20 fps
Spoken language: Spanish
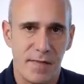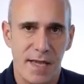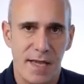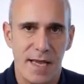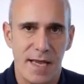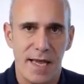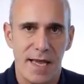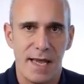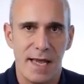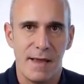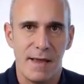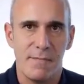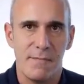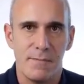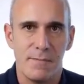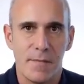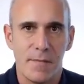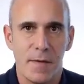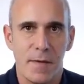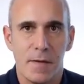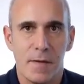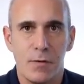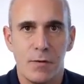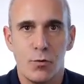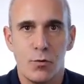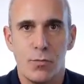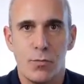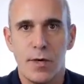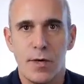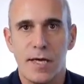Em,
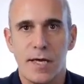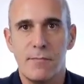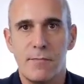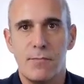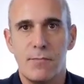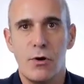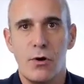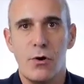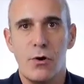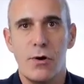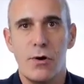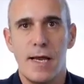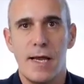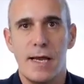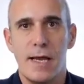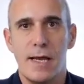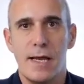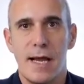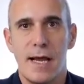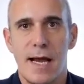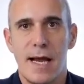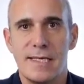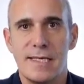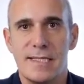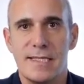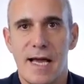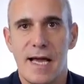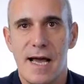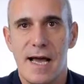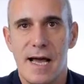tú, por ejemplo, eh, a
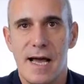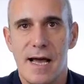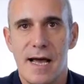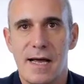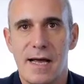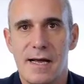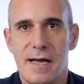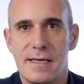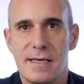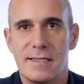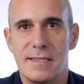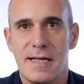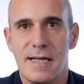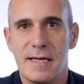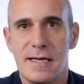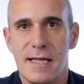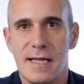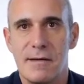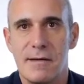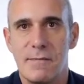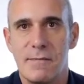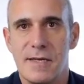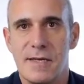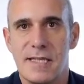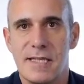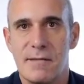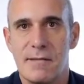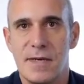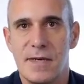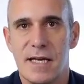esta startup, a
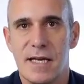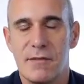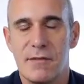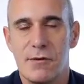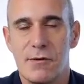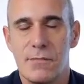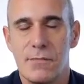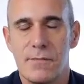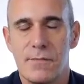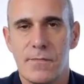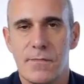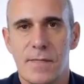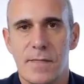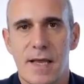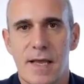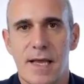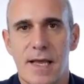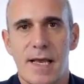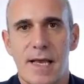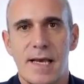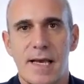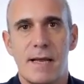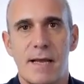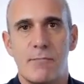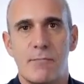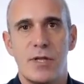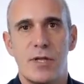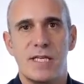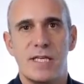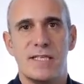esta aplicación,
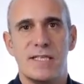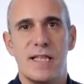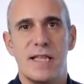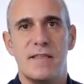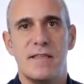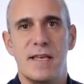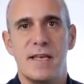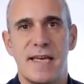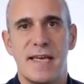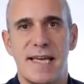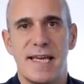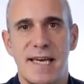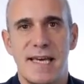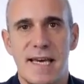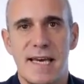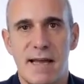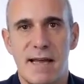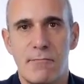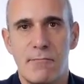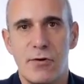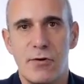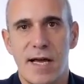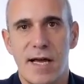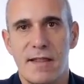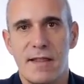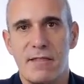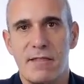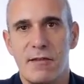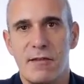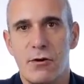le puedes decir, genérame una
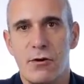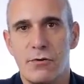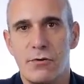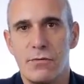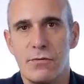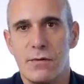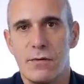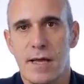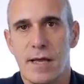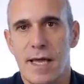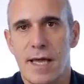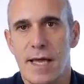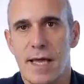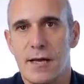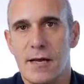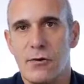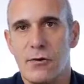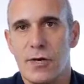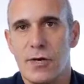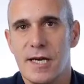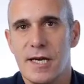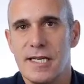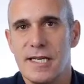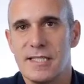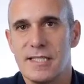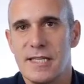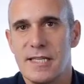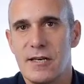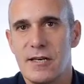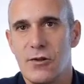canción eh, con el
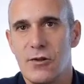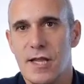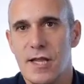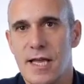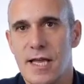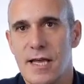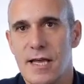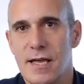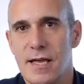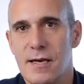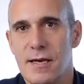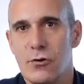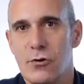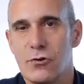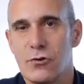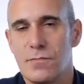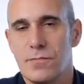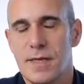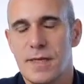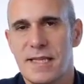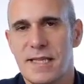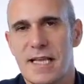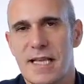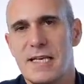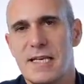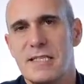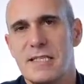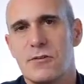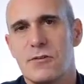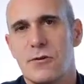estilo de los
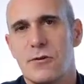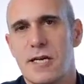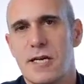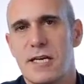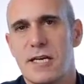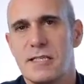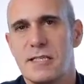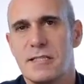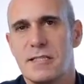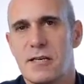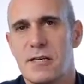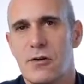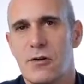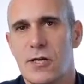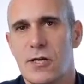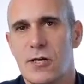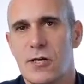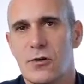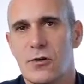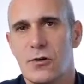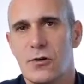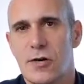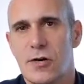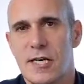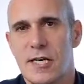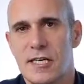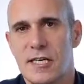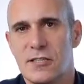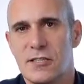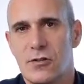Beatles, con el estilo de los
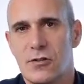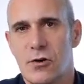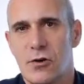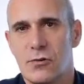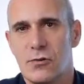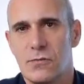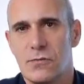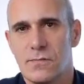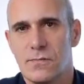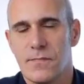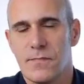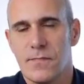Rolling Stone